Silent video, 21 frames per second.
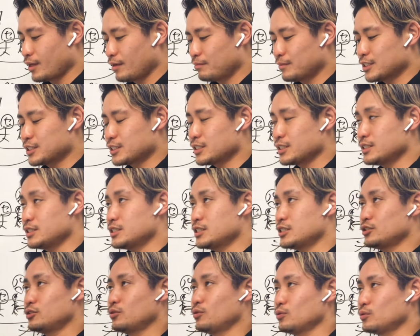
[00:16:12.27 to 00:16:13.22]
まあ、信
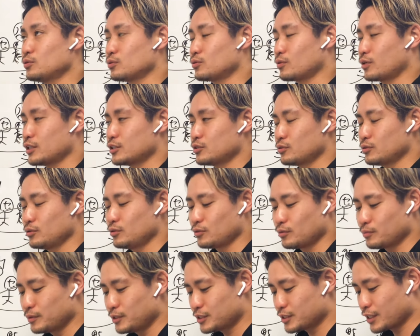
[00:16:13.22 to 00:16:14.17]
じることとかそういうの
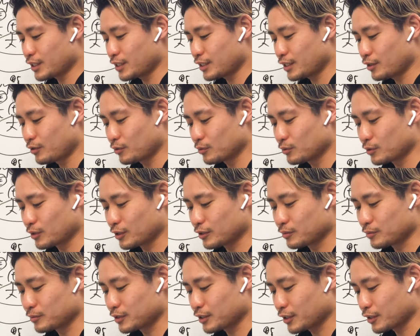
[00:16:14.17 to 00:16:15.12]
を見つけていこうか
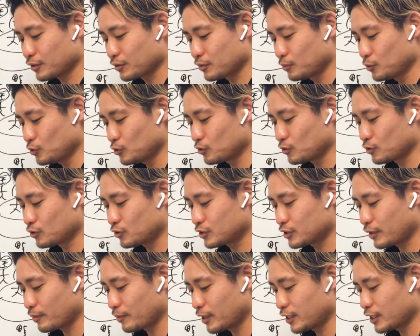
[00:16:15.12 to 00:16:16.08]
と思ったけど、もっと
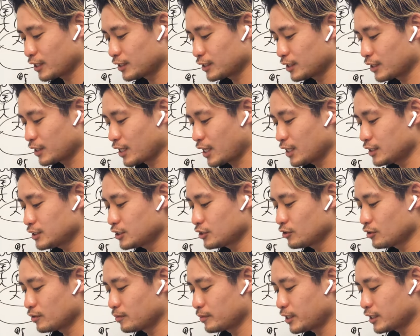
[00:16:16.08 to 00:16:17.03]
手前にあったね。8
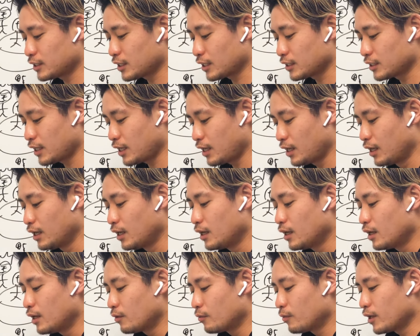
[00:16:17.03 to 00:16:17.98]
行目。ただ、
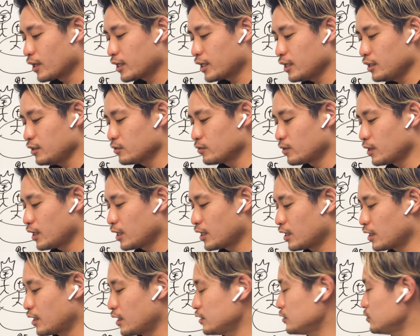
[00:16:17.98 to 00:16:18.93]
わけのわ
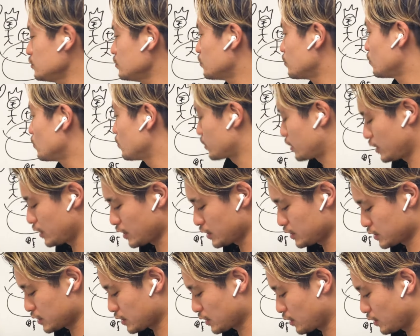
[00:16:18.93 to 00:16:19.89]
からぬ大きな
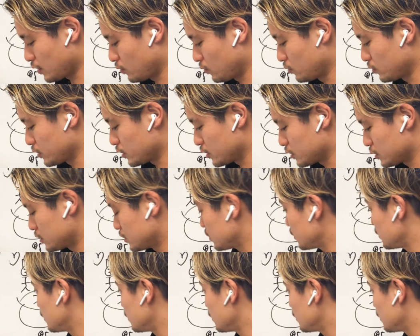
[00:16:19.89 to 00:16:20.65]
力。ここです。